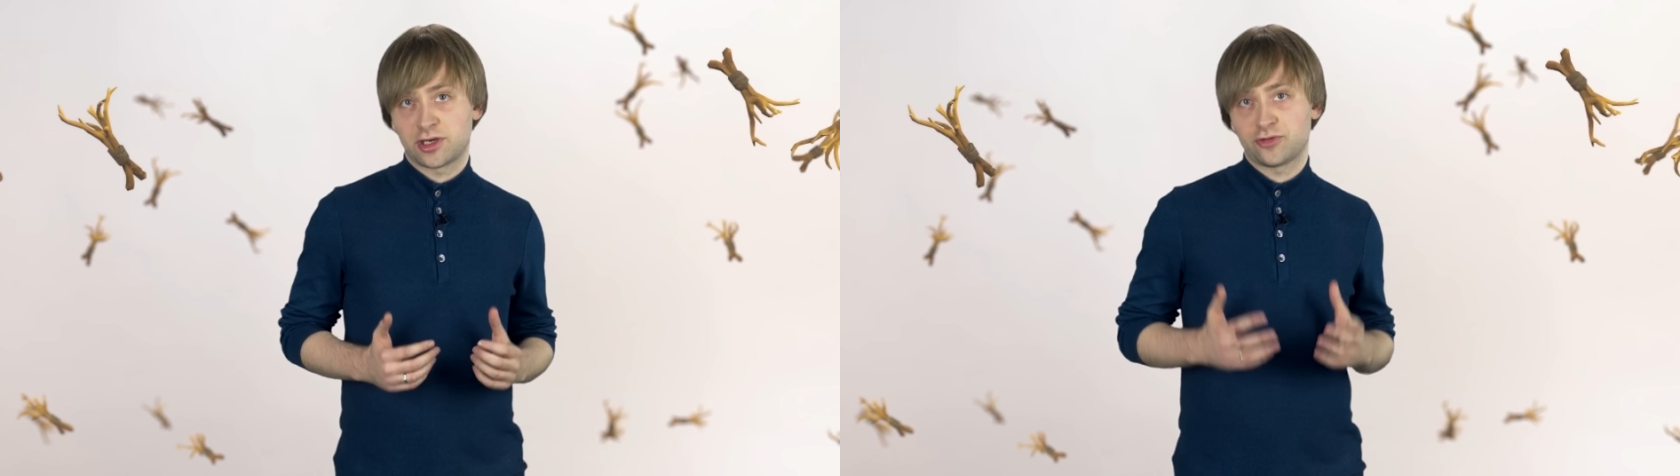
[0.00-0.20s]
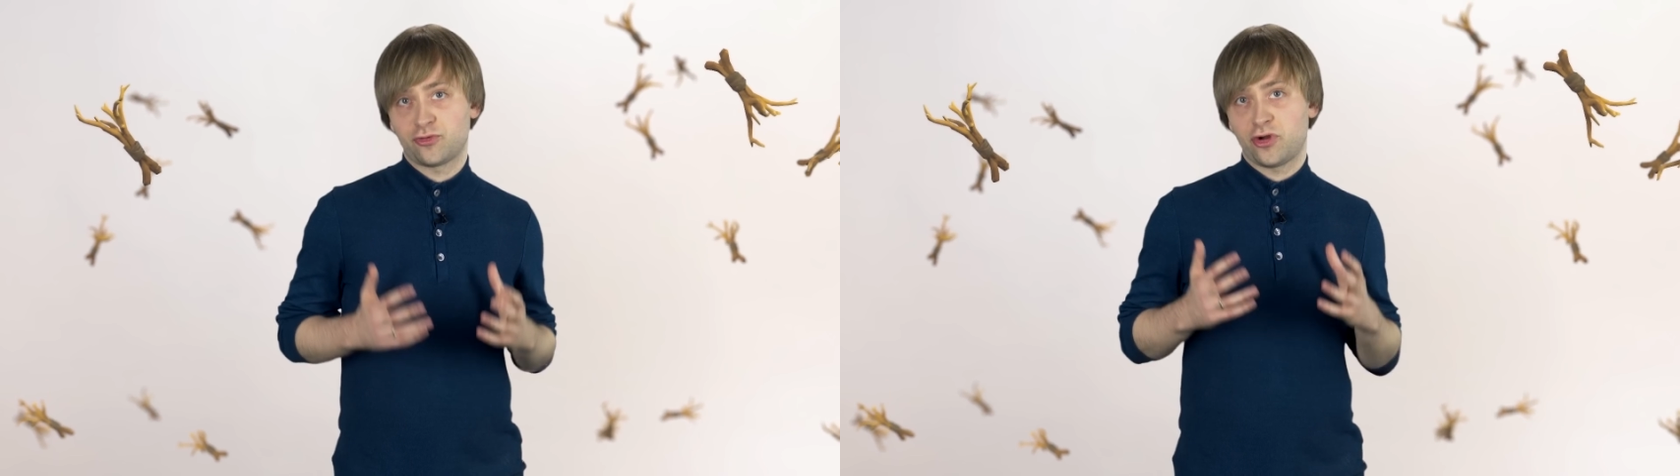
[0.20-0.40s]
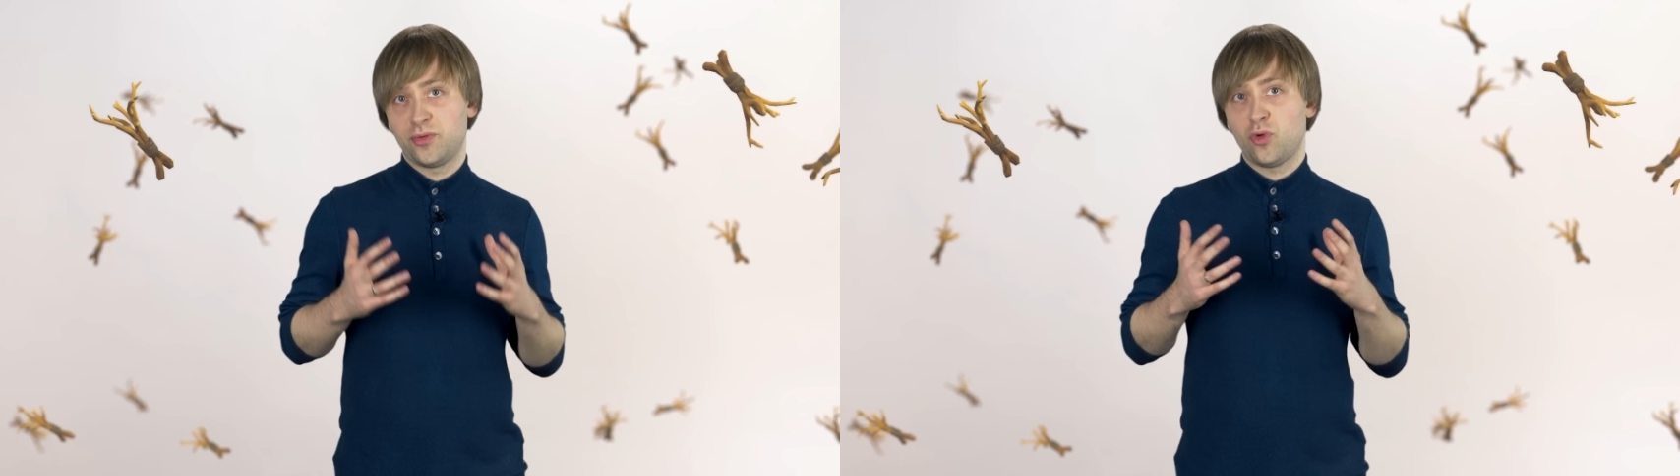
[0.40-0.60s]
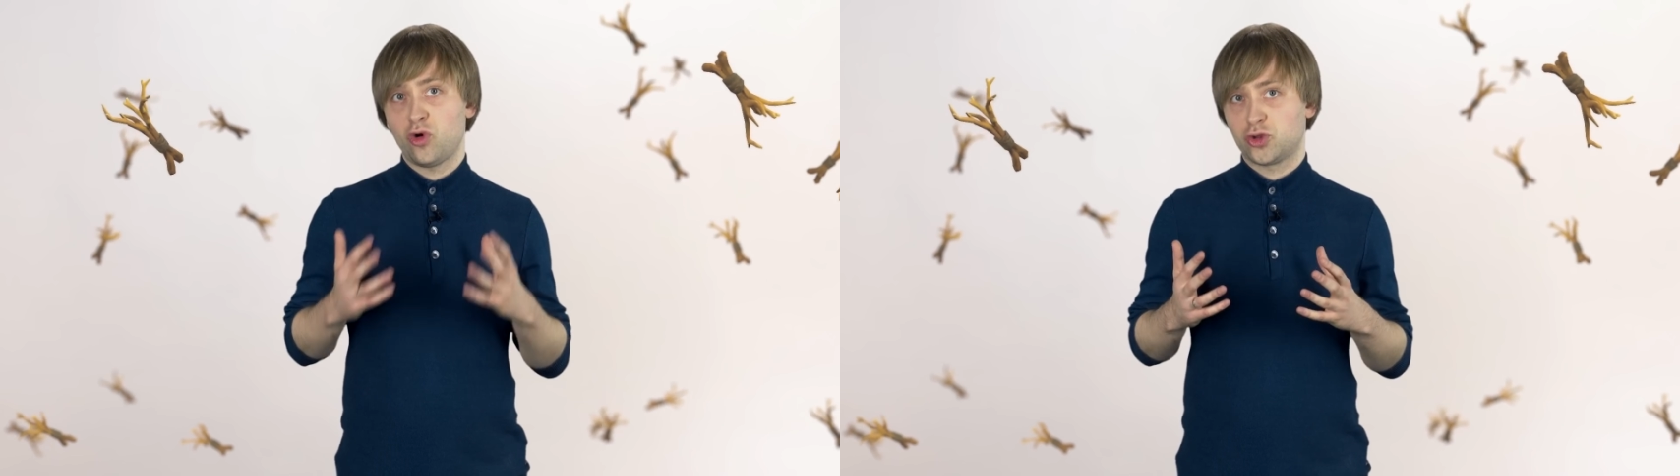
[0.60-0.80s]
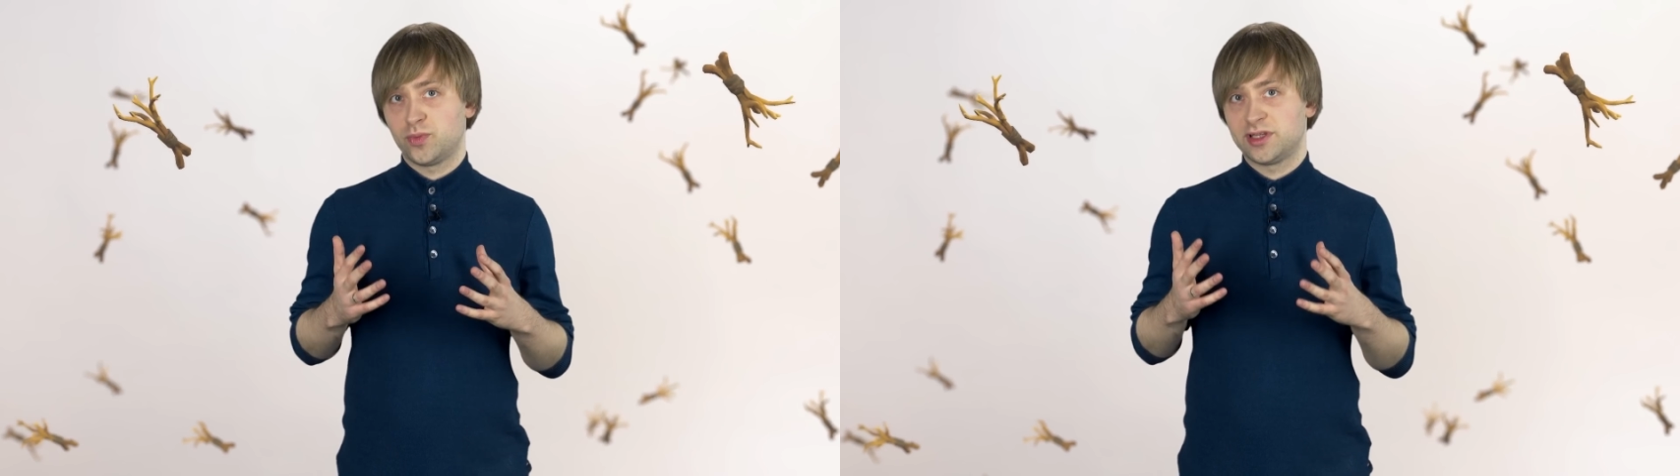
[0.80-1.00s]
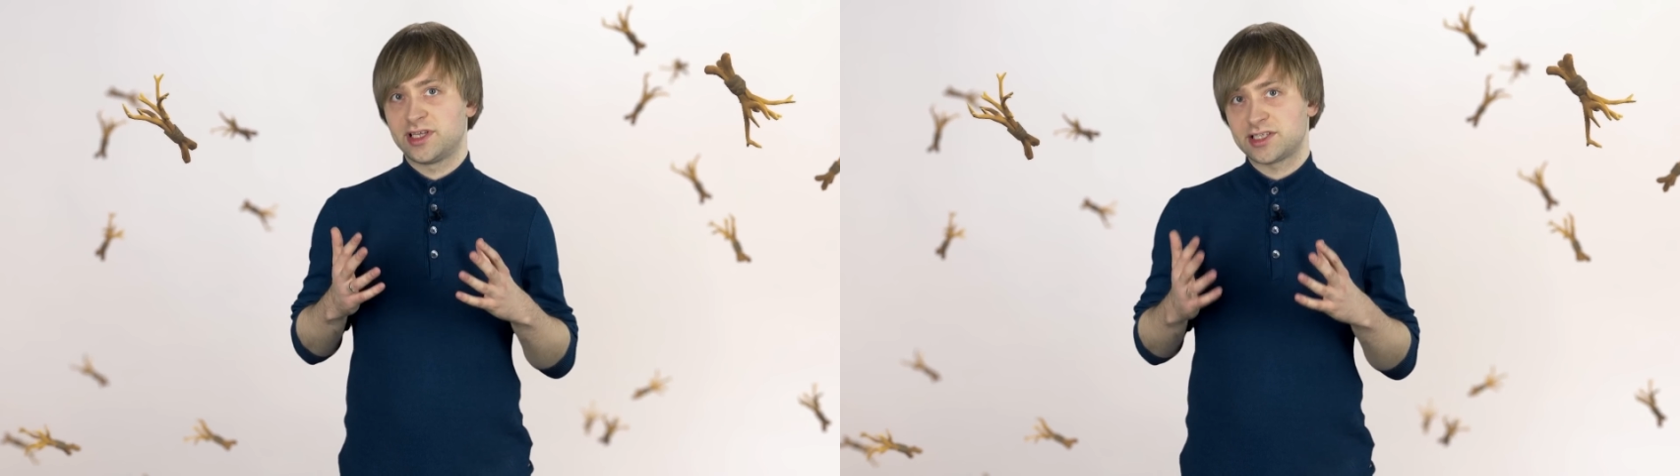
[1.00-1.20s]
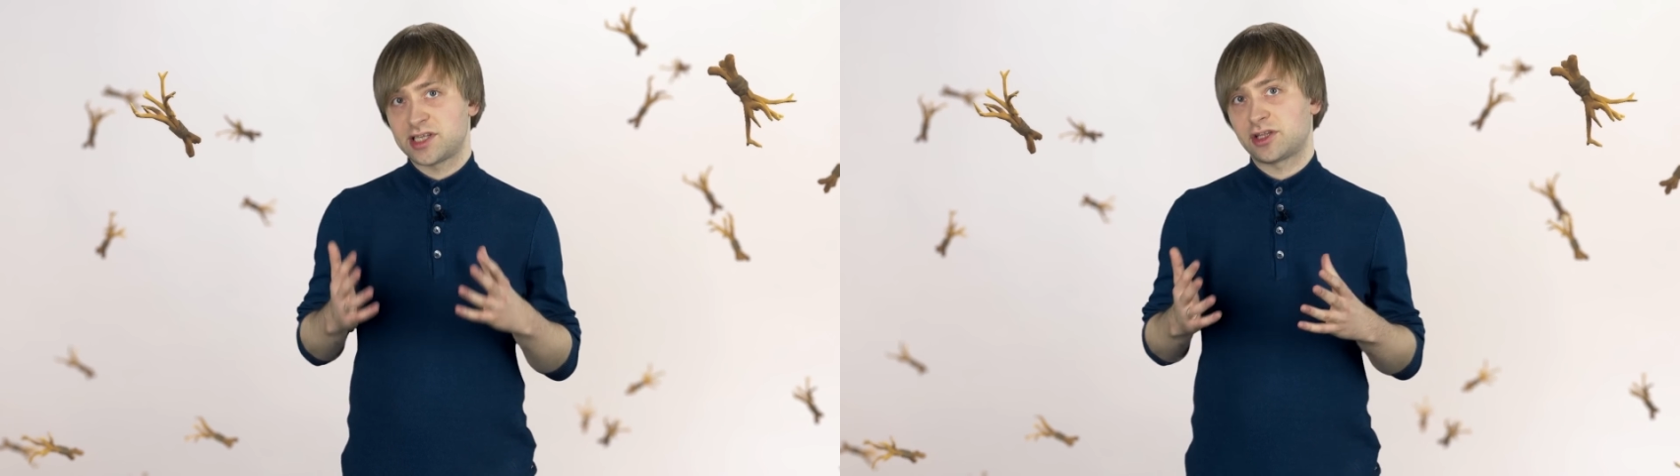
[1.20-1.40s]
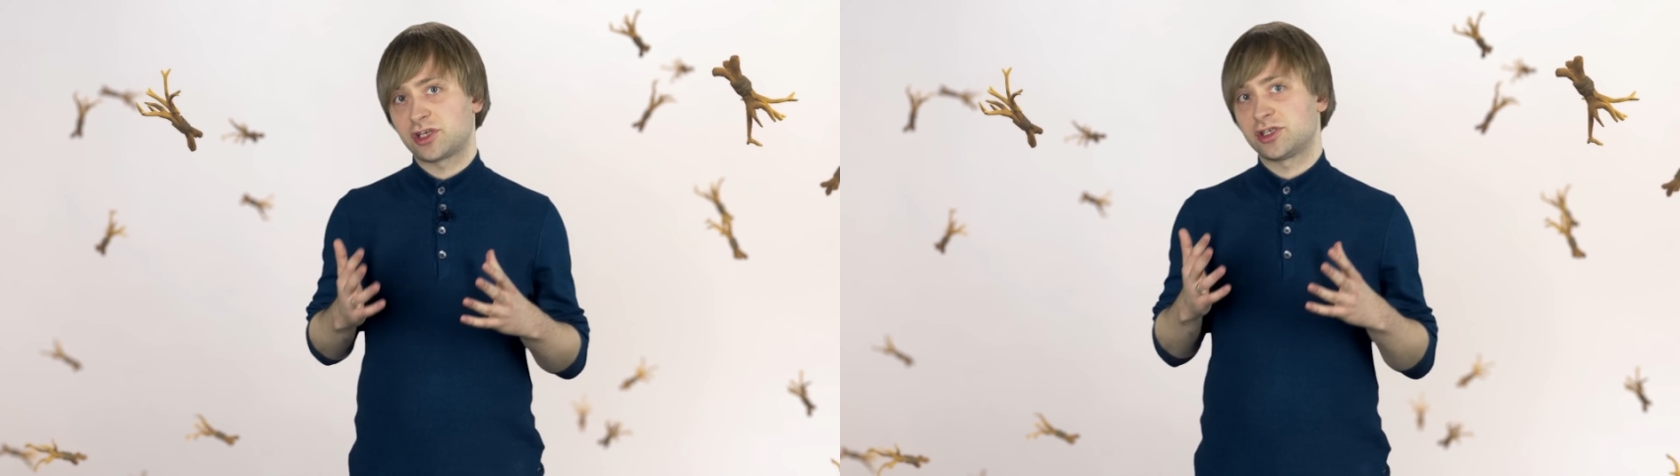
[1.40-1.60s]
которые могут быть
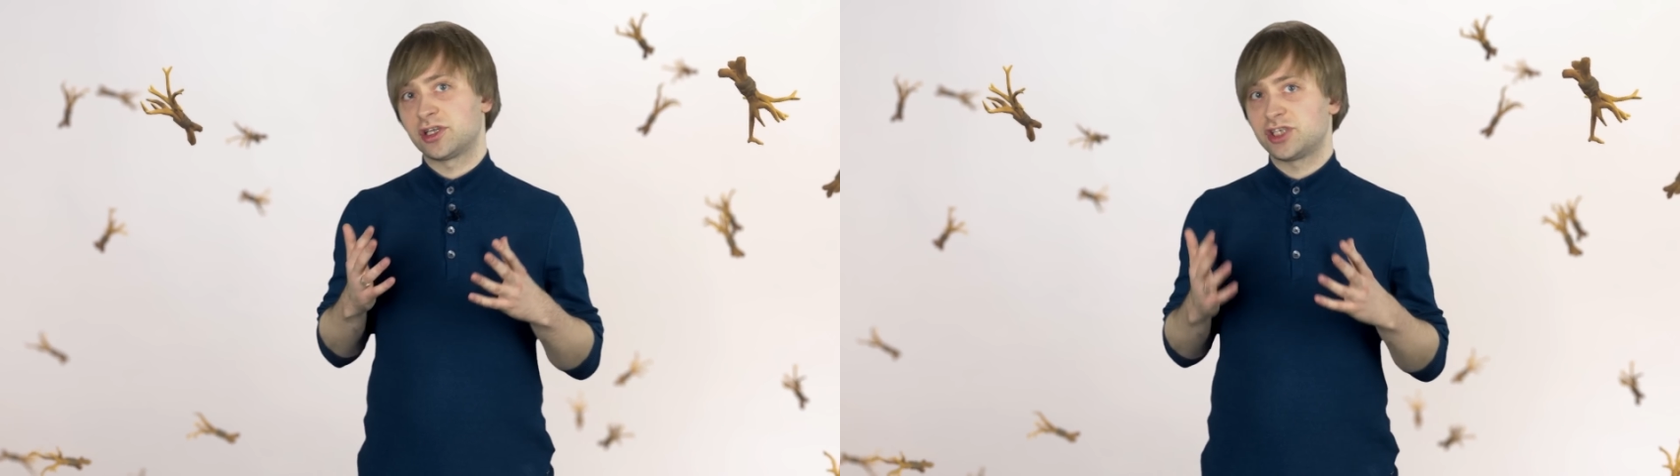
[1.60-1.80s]
достаточно